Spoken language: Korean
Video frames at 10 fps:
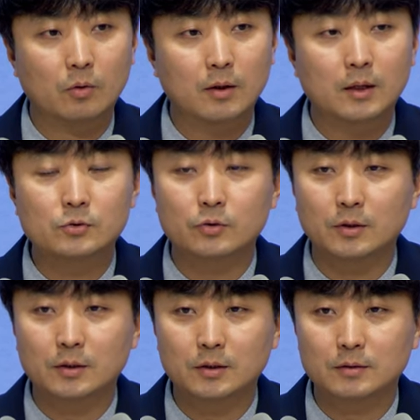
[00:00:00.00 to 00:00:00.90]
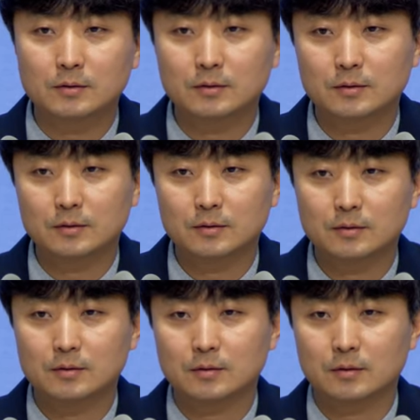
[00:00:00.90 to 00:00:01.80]
올라갈 수 있는
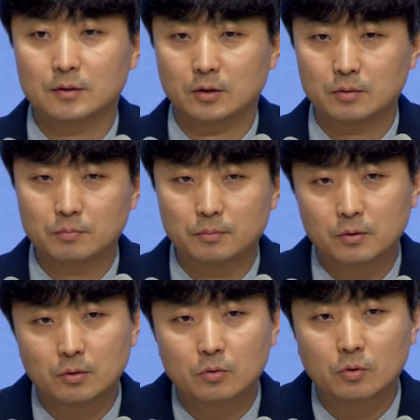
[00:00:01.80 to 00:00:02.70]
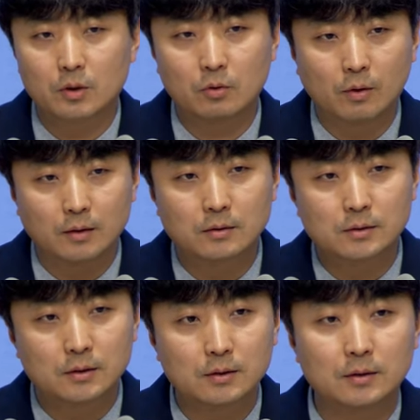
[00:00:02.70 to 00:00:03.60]
그런 부분을 놓고
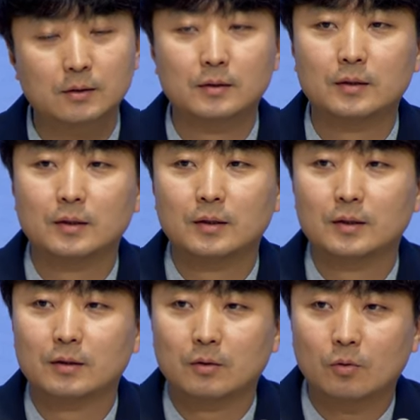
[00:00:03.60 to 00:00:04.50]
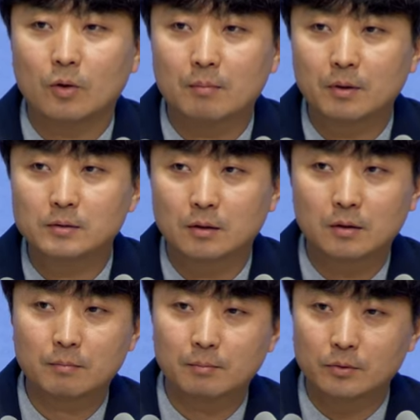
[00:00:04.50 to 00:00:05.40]
기도하는지 꼭 한번
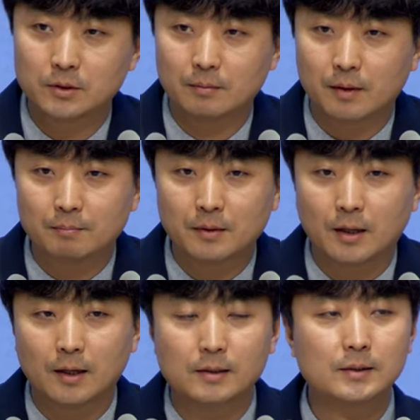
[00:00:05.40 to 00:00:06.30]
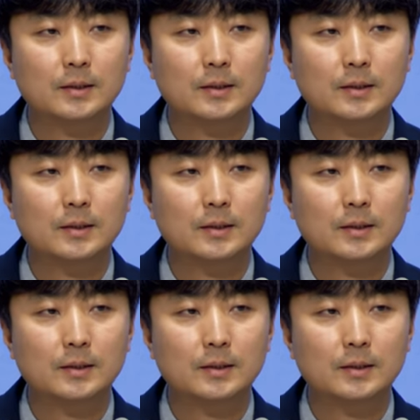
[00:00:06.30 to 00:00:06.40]
점검해 보시기 바랍니다.